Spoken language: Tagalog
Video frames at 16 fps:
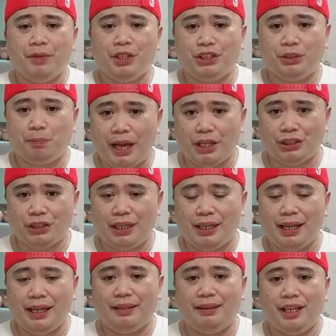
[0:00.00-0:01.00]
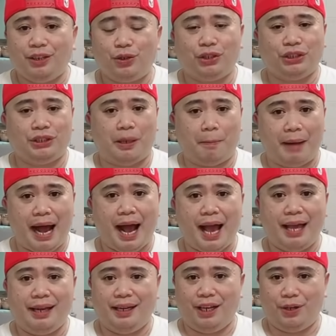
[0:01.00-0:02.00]
especially dito sa
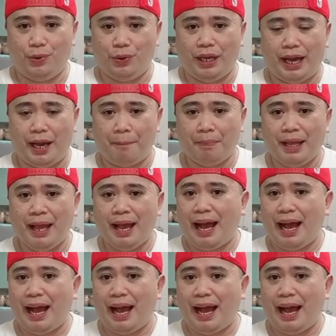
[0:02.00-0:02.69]
bahay ni Kuya.